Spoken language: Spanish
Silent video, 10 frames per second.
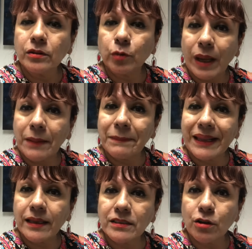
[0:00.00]

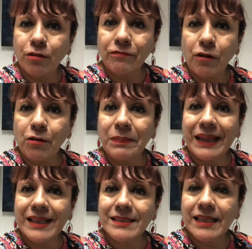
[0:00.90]
triplex o
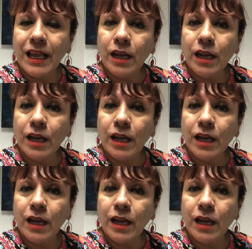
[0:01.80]
fourplex,